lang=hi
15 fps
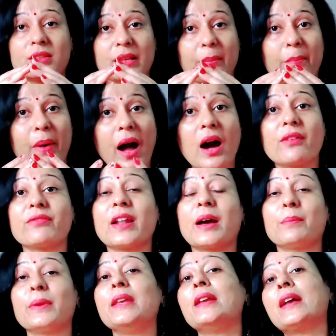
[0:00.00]

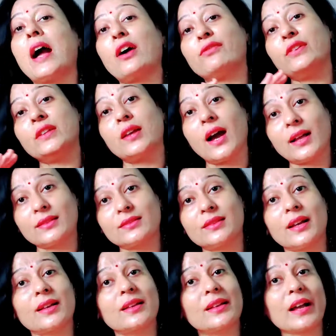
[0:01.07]
संभावना भी काफ़ी हद
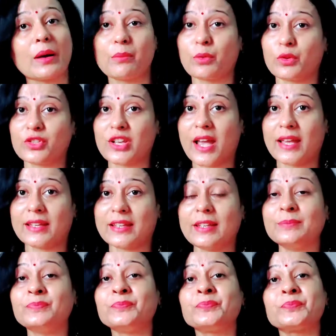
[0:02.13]
तक कम हो
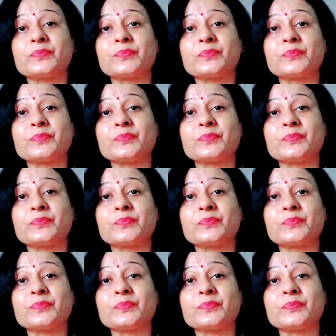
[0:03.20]
जाएगी